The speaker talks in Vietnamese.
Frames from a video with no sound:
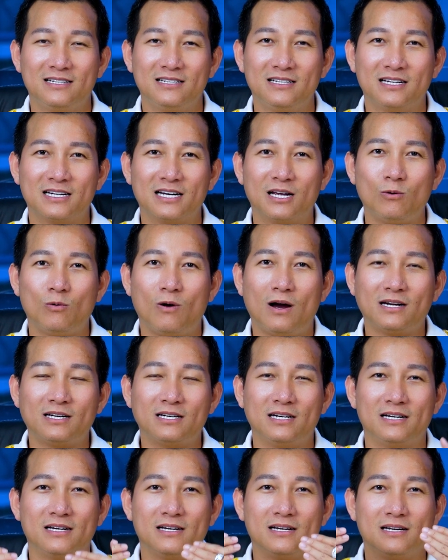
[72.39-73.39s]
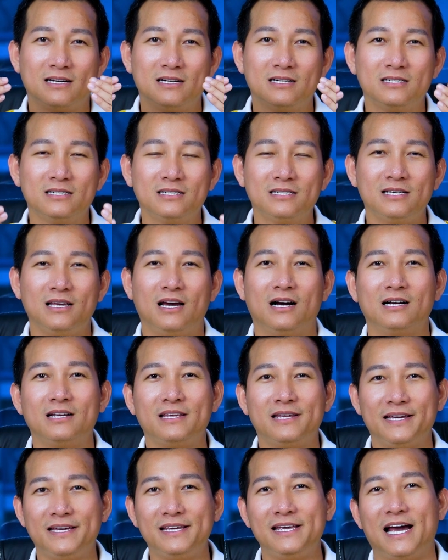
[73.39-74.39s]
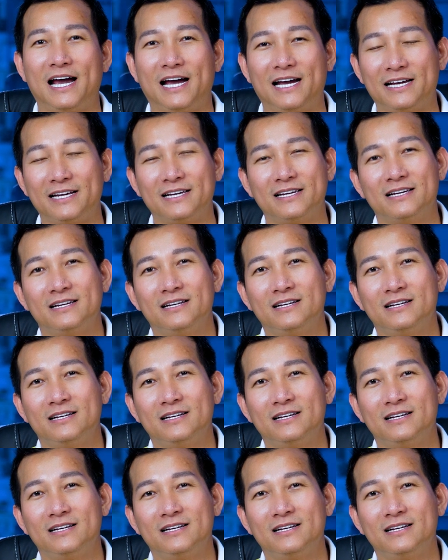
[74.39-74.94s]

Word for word: nên cái quá trình hướng dẫn chỉ dạy